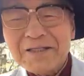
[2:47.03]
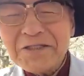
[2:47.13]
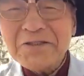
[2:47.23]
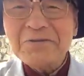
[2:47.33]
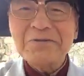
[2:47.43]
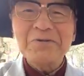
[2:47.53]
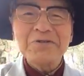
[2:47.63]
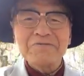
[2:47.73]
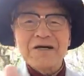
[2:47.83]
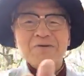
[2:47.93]
形作る
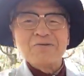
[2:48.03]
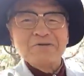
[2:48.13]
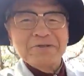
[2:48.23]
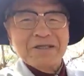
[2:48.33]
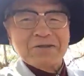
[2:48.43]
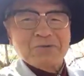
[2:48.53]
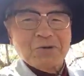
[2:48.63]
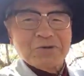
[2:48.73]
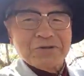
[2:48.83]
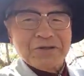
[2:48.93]
時は小指で
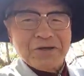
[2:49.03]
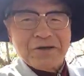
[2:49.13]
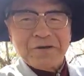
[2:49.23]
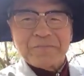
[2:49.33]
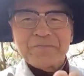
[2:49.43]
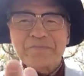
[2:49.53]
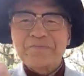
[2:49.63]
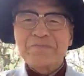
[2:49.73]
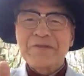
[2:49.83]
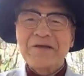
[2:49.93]
取って
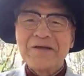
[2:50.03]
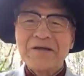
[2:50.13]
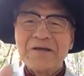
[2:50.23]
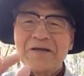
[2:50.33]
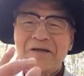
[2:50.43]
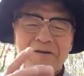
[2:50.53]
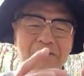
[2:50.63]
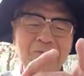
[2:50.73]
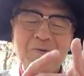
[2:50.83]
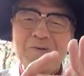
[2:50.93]

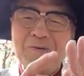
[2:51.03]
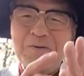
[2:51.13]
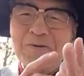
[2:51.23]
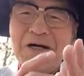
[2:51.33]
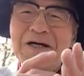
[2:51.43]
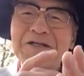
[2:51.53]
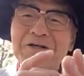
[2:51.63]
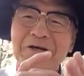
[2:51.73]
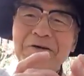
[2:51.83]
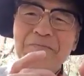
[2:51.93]
こうこうこうかけ
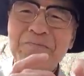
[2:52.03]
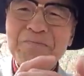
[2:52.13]
てね、